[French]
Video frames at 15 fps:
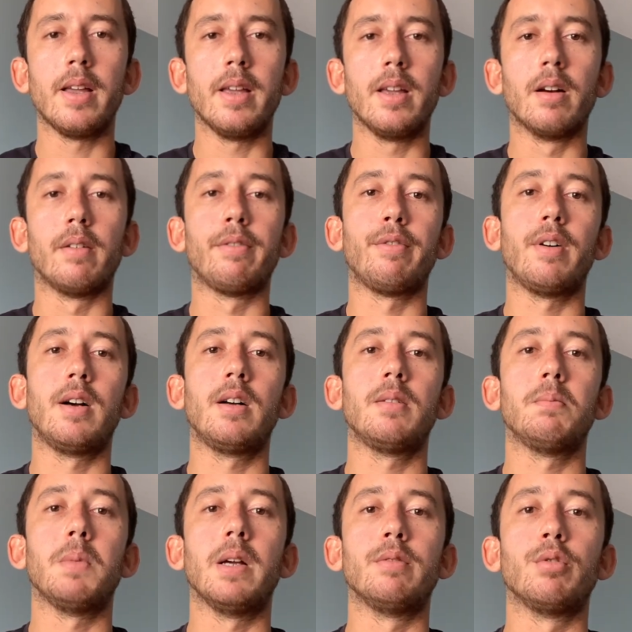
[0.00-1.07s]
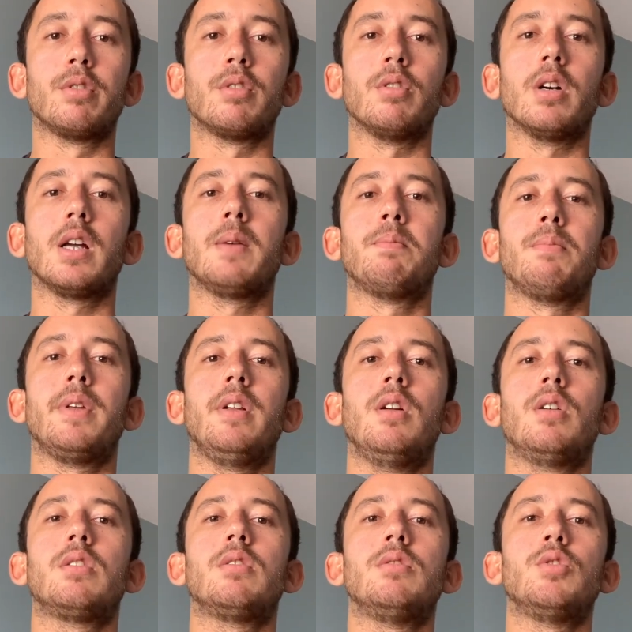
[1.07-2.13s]
Et enfin, ben, vous serez
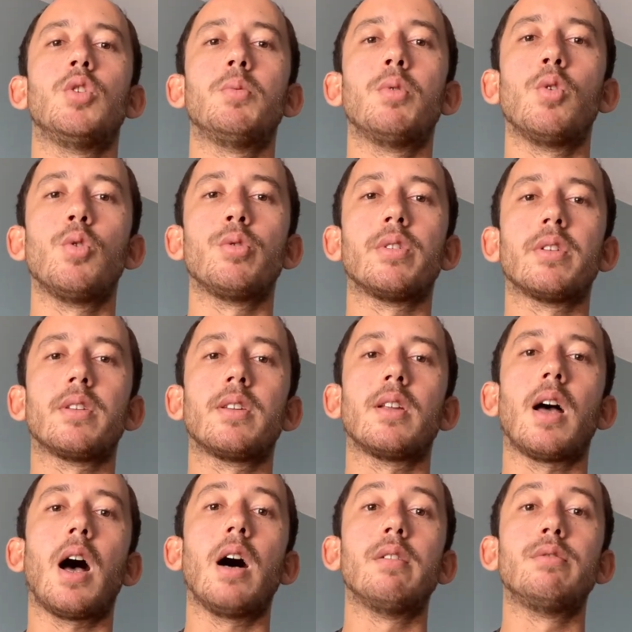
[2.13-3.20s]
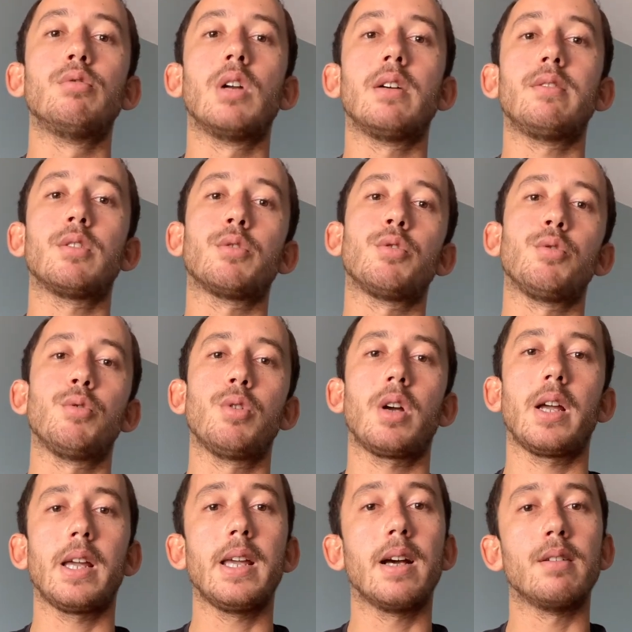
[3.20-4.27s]
pilote de brousse. À vous l'aventure
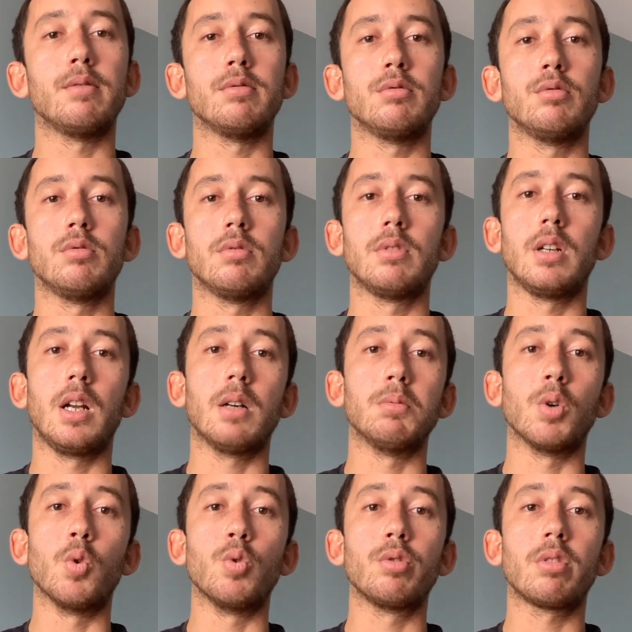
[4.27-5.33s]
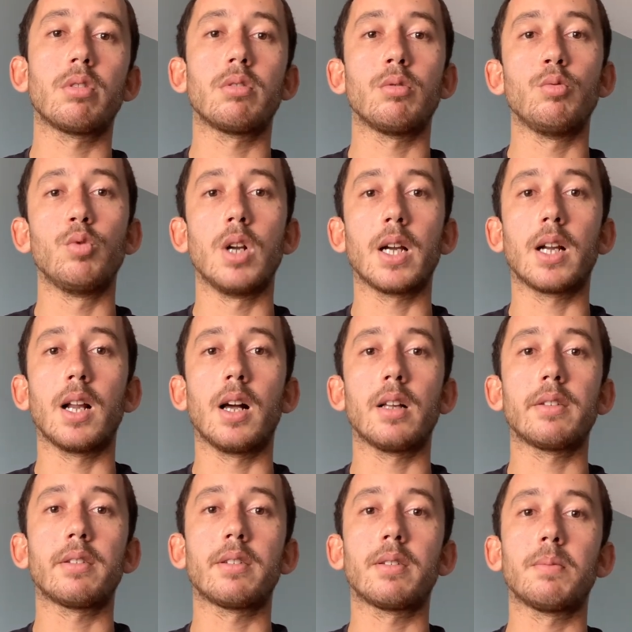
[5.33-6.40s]
et à vous la brousse ou la
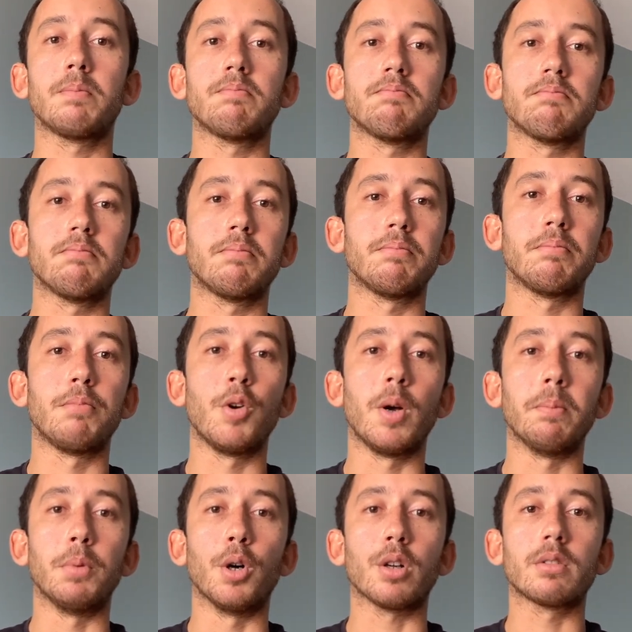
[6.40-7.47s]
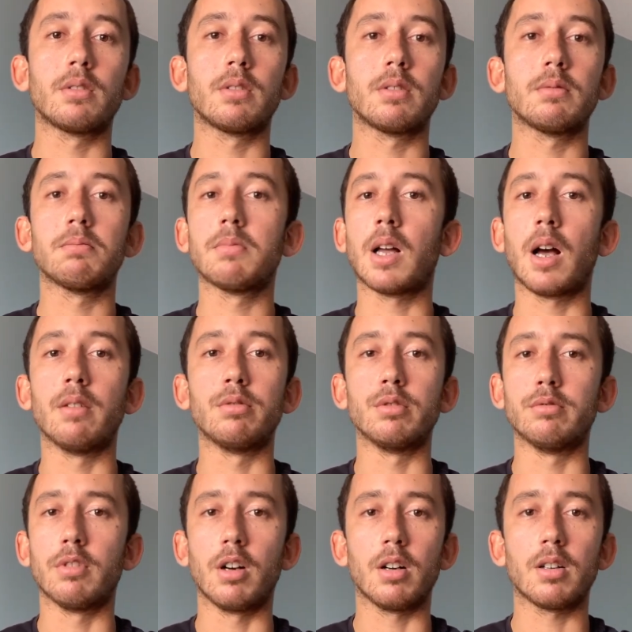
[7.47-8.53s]
glace, peu importe. À vous
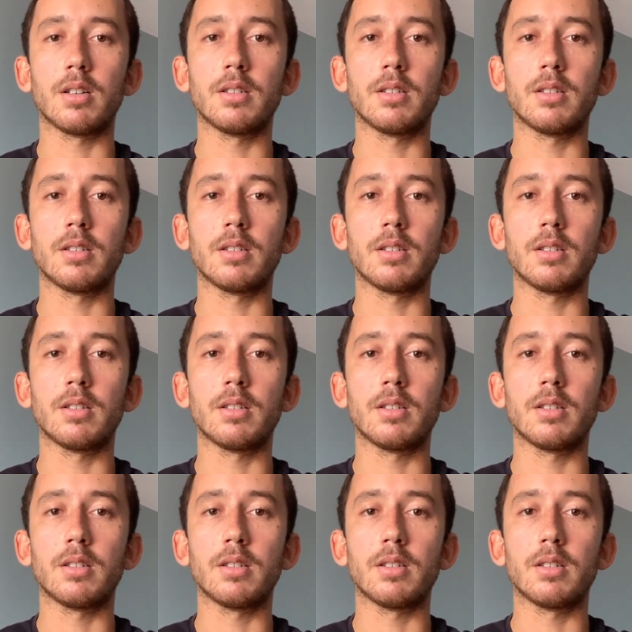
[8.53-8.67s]
de voir.